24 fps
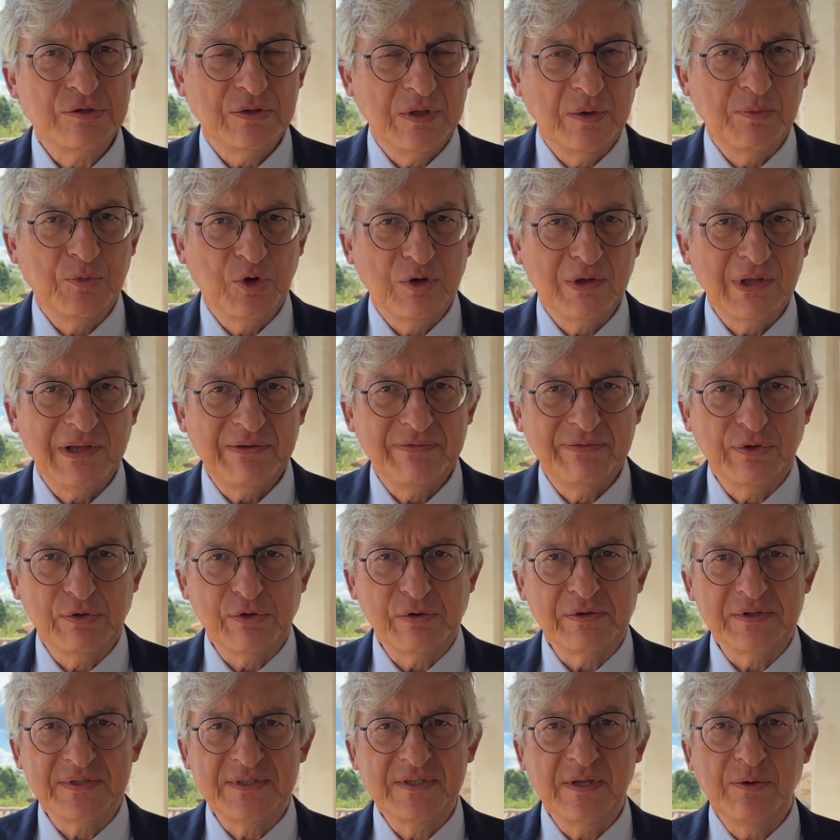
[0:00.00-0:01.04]
demografico
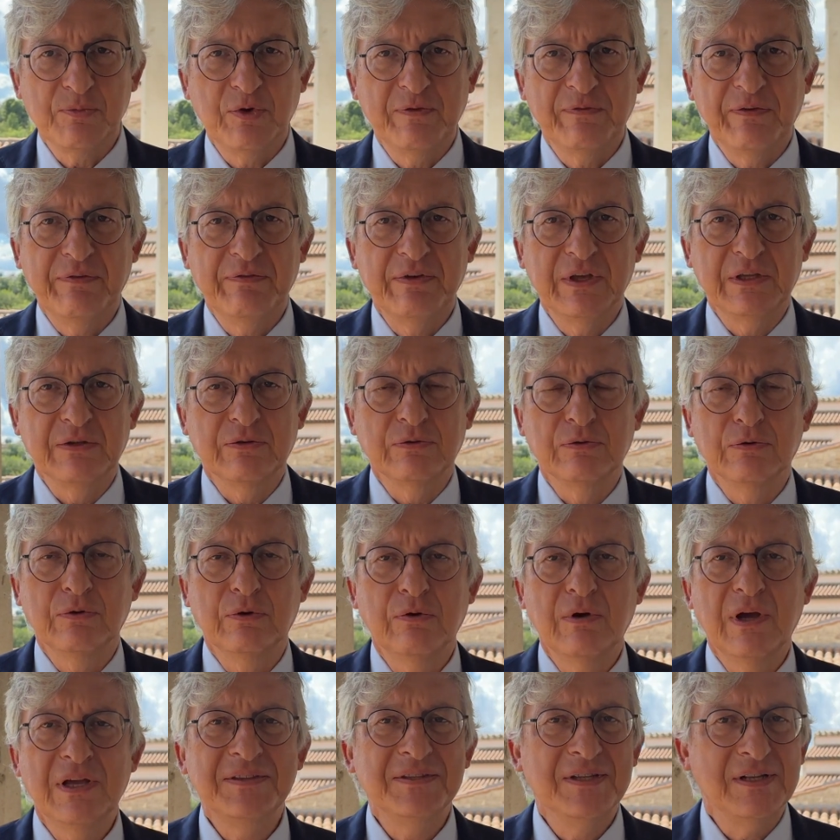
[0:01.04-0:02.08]
che stiamo
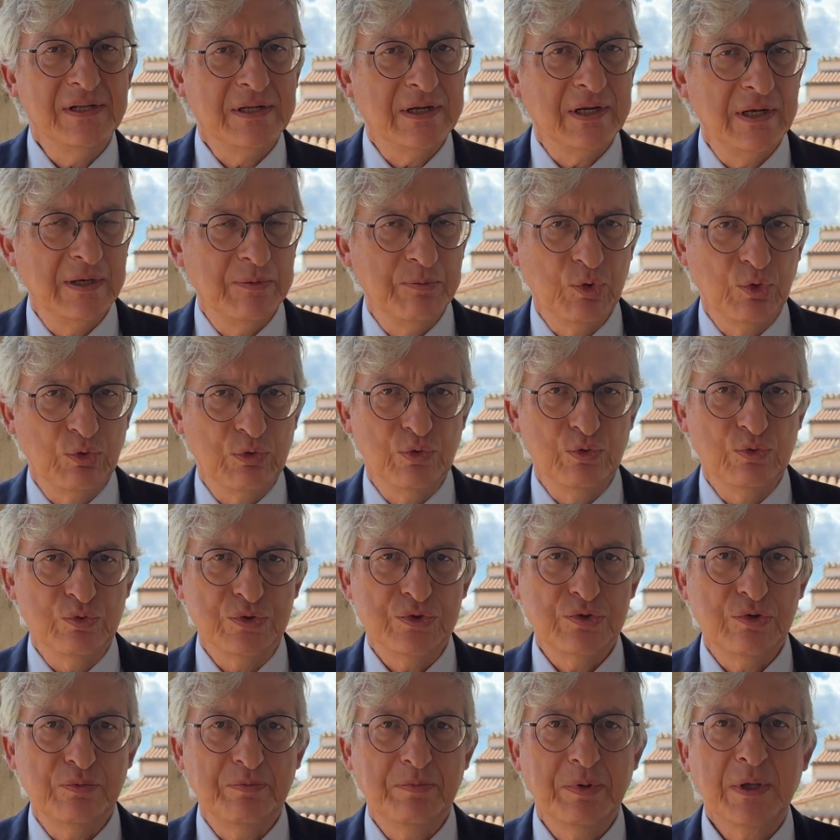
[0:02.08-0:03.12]
vivendo ha del
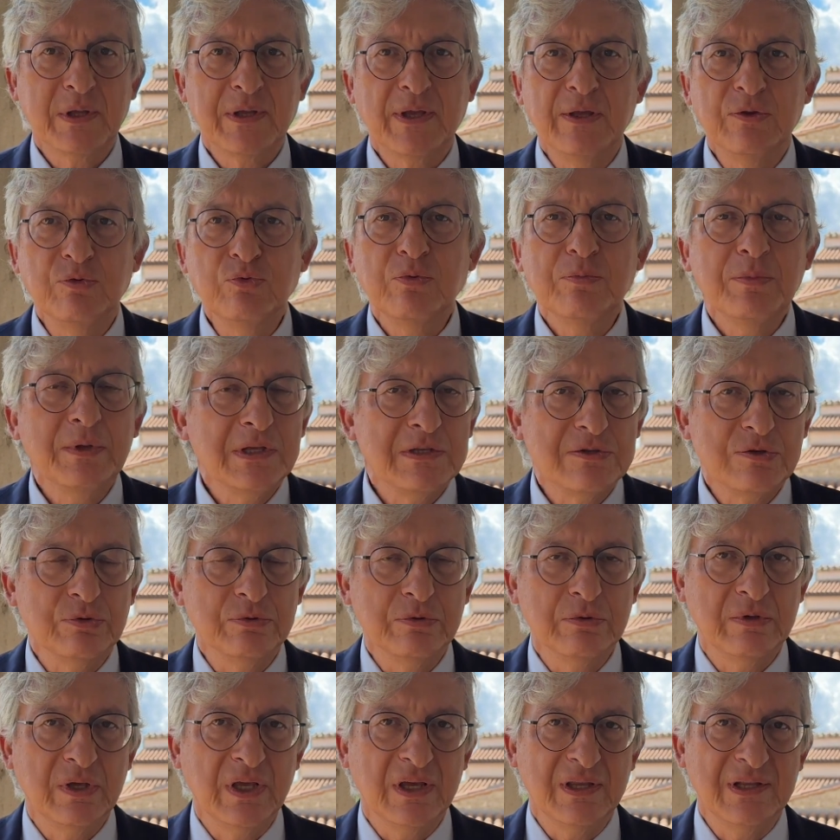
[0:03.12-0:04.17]
clamoroso perché i numeri
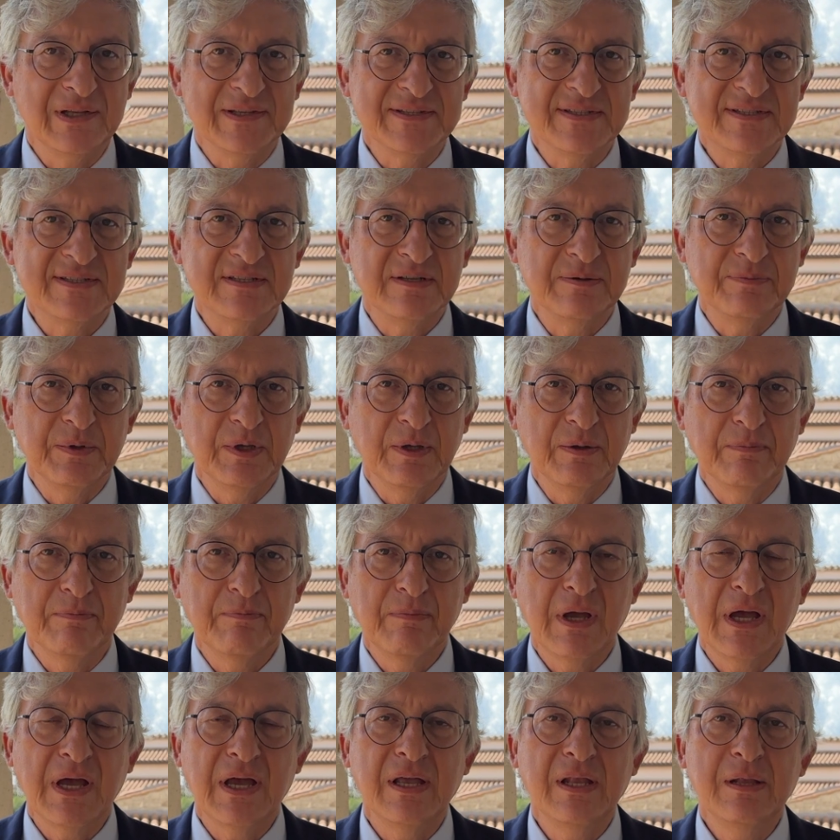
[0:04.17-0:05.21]
sono chiarissimi,
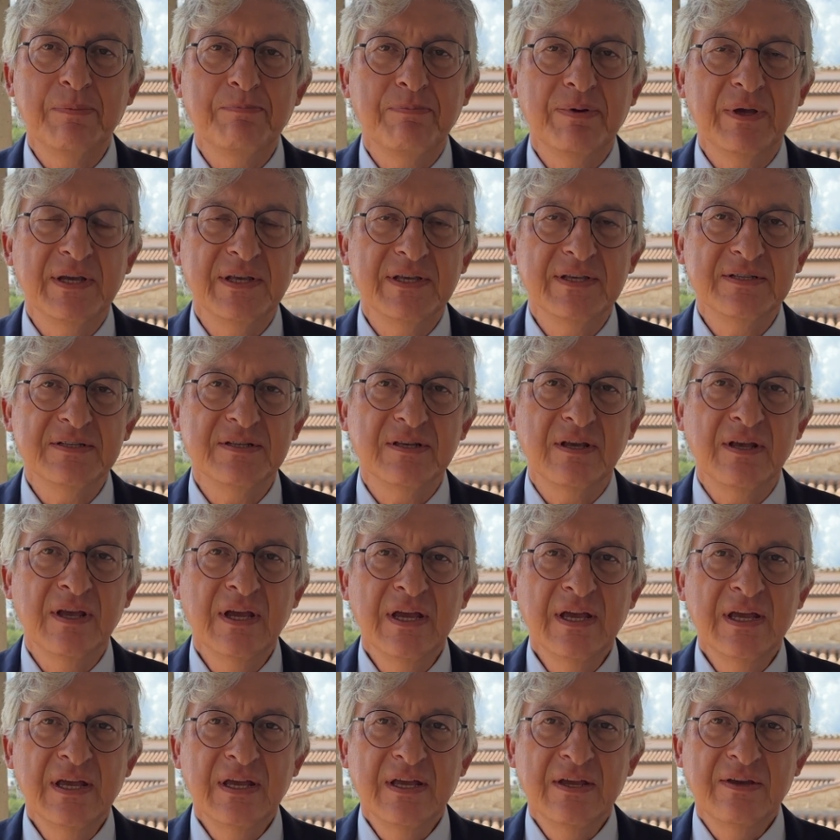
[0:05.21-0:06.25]
ma il
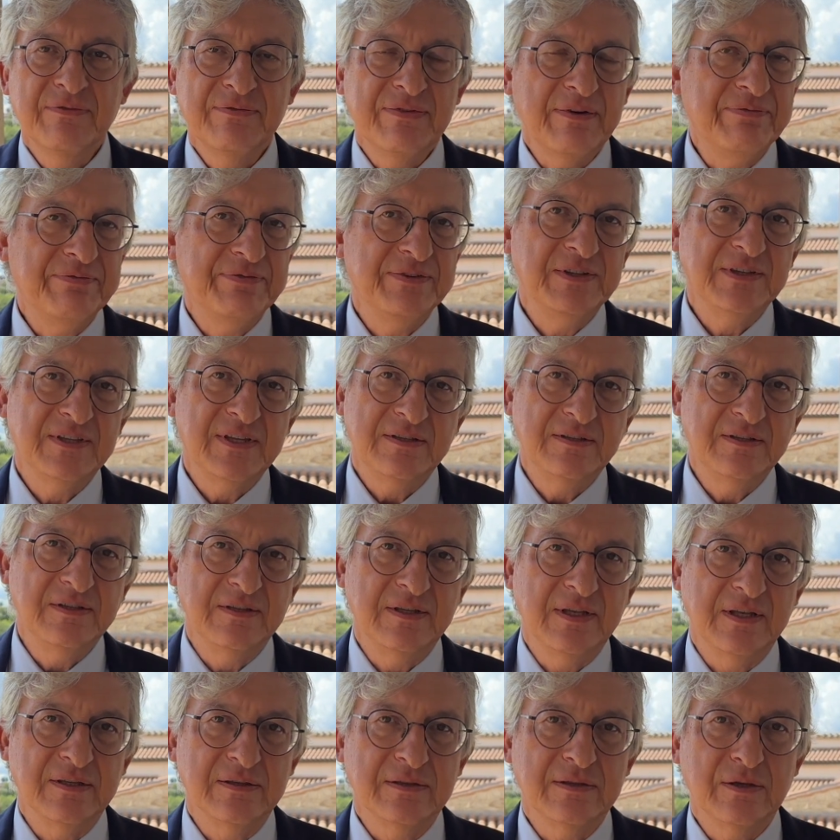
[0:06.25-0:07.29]
paese fa finta di
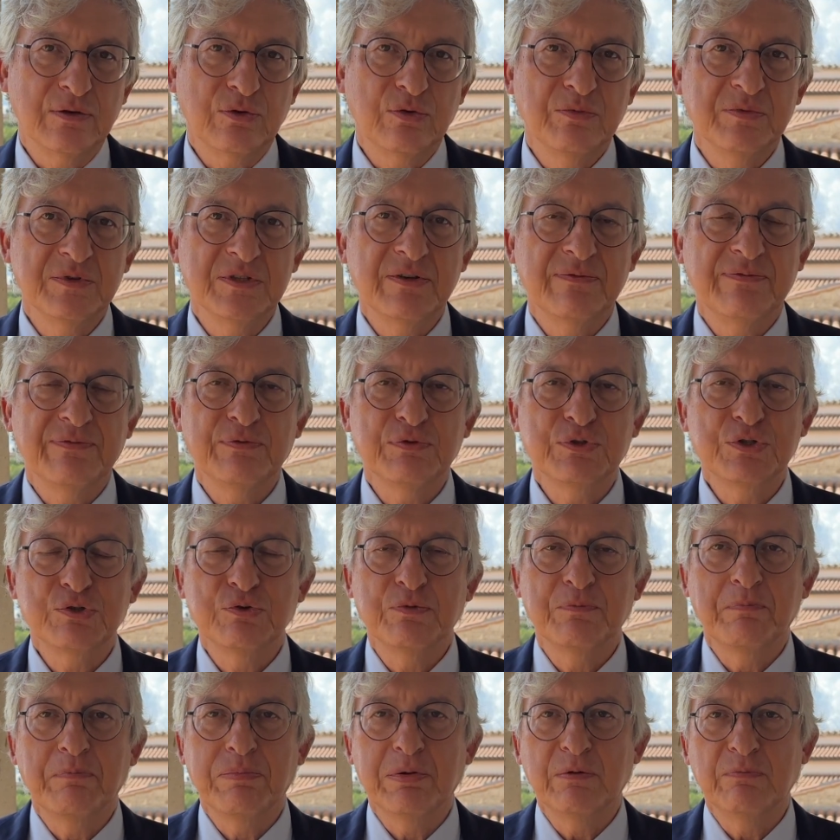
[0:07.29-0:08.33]
niente, come se fosse
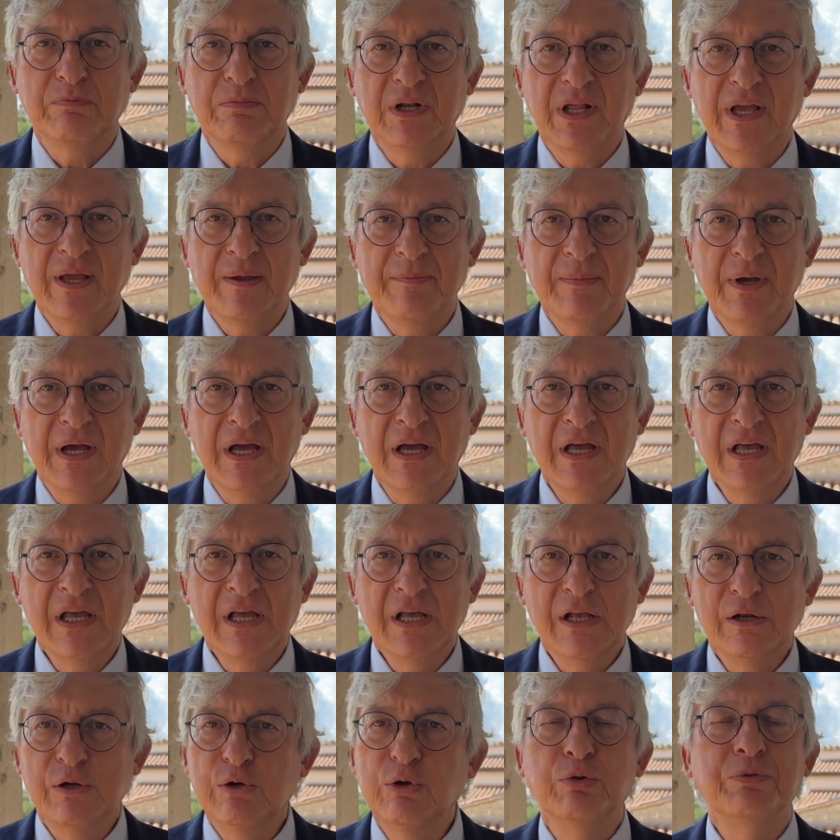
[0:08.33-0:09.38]
un problema
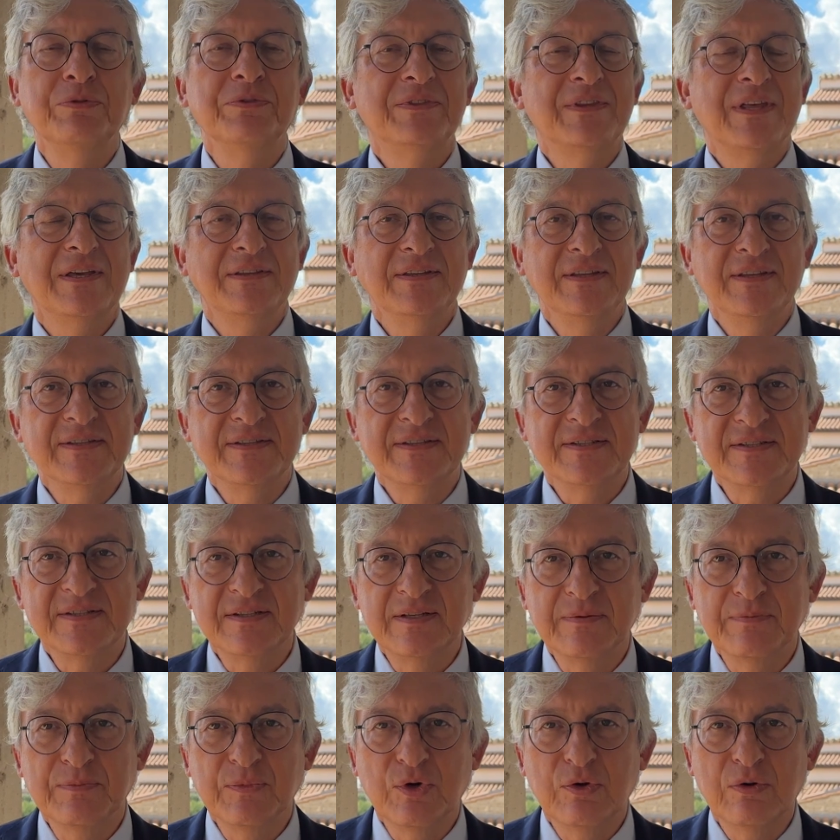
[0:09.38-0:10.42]

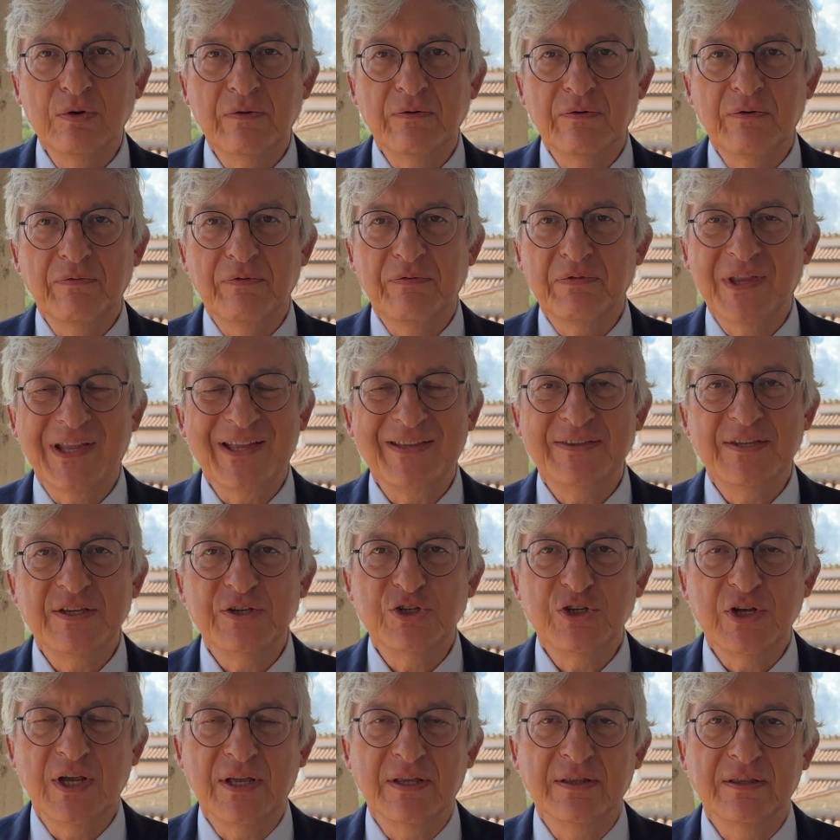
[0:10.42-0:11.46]
lontanissimo tra
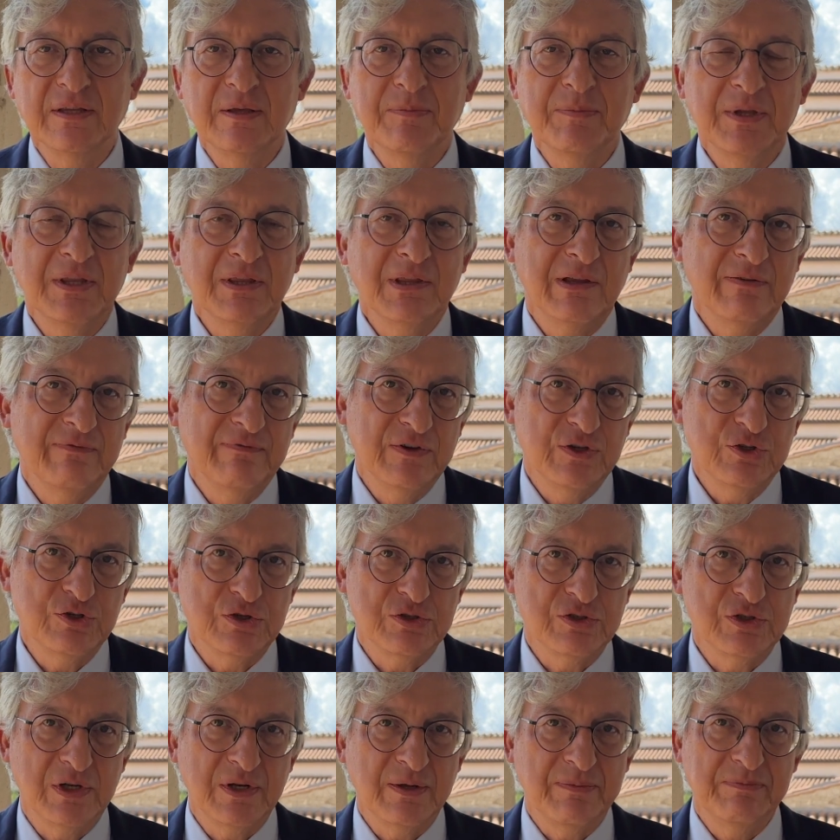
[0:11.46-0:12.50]
decenni, mentre invece
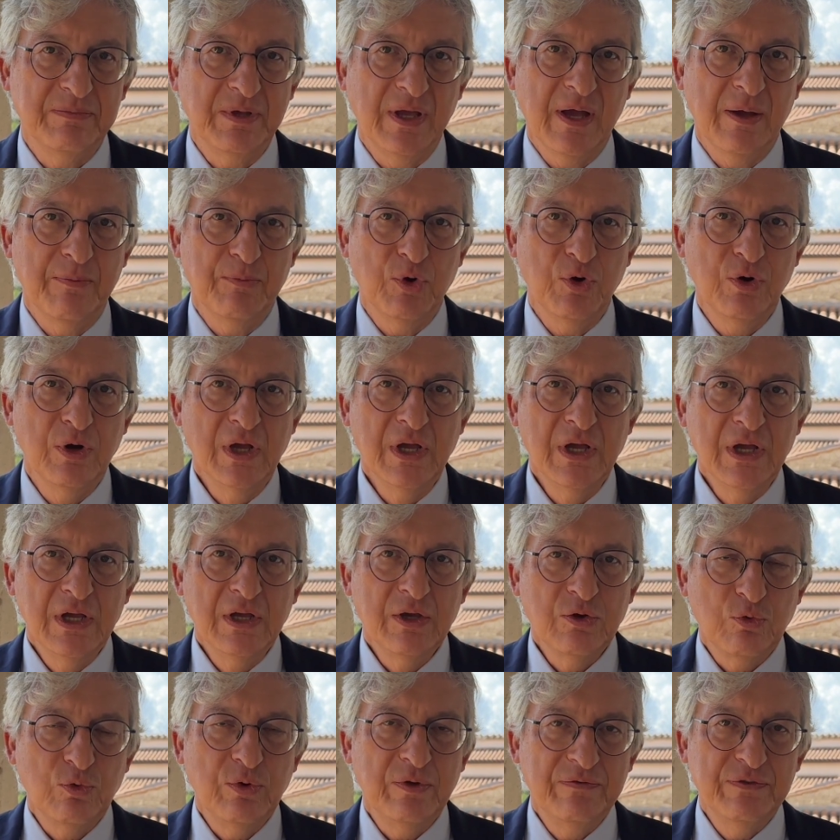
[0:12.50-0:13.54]
ce l'abbiamo
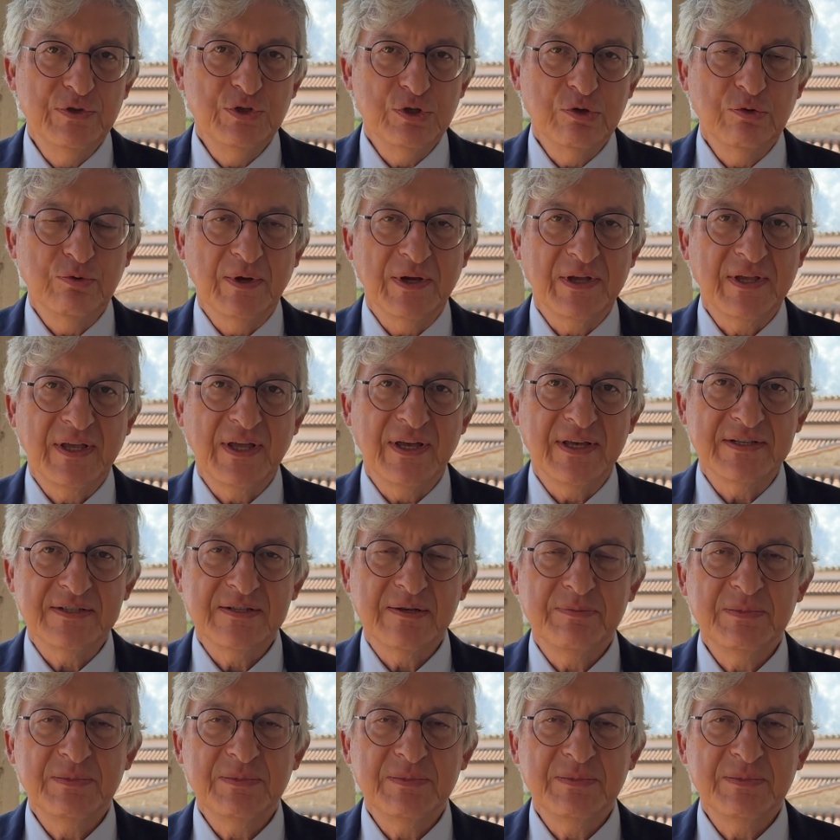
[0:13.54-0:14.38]
qui vicino a casa.